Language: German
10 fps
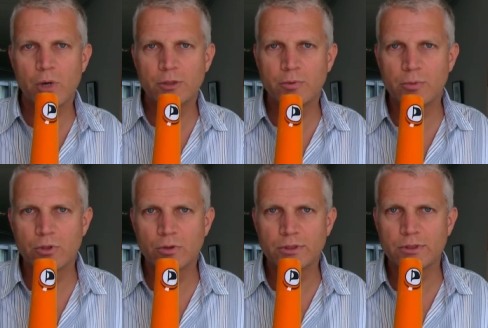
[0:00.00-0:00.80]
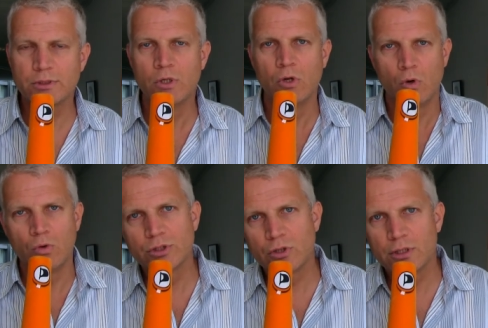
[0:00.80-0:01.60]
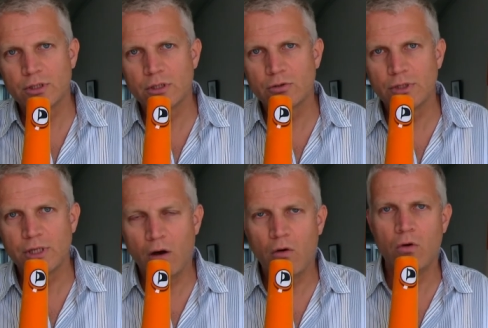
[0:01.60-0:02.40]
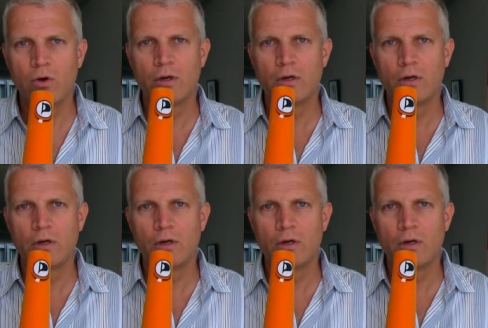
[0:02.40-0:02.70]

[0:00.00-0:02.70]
Beispiel benutzen und es sollte natürlich auch